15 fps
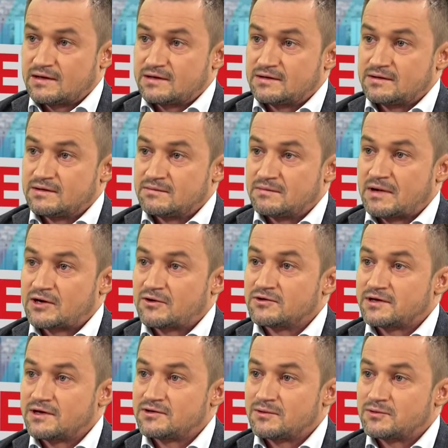Y,
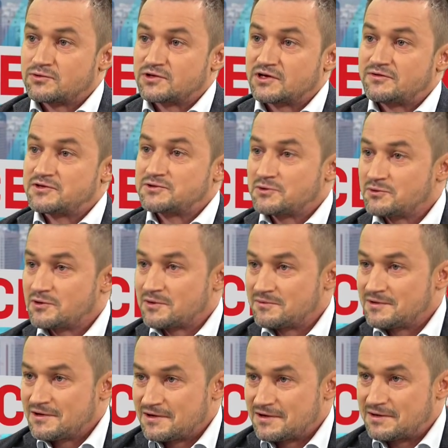malkontentom, którzy
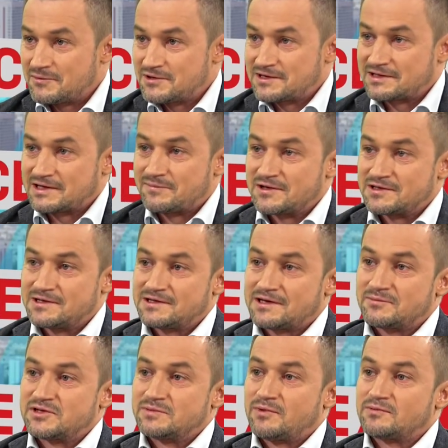kwestionują e, mój stat na
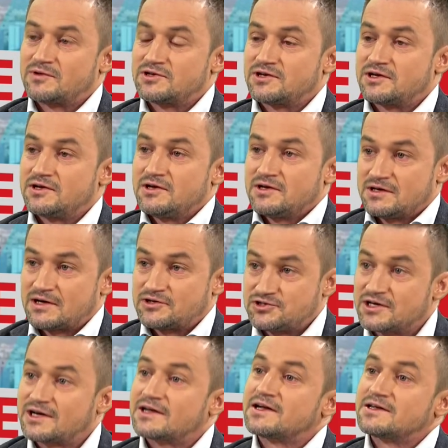prezydenta, przypomnę, że ja
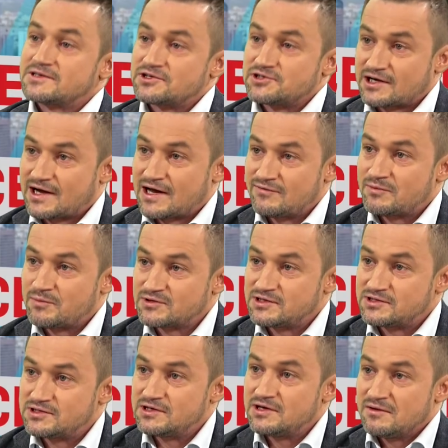trzy kadencje czekałem w
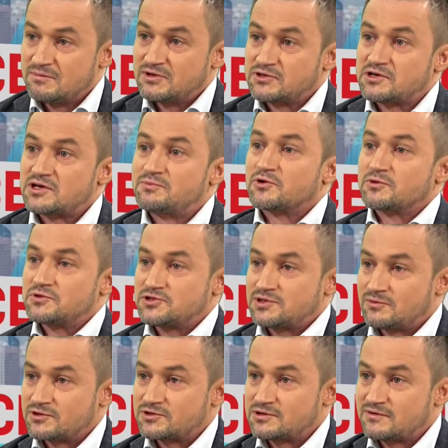opozycji, by zostać
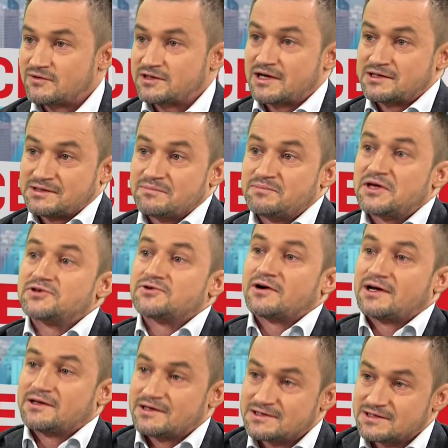burmistrzem Ursynowa. Teraz tę pierwszą
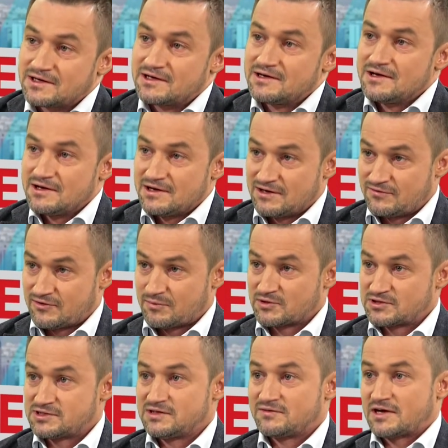kadencję e, w
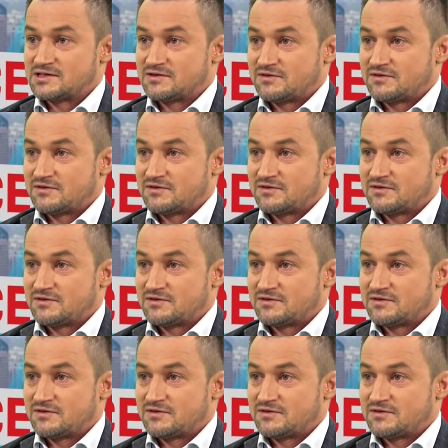opozycji w Radzie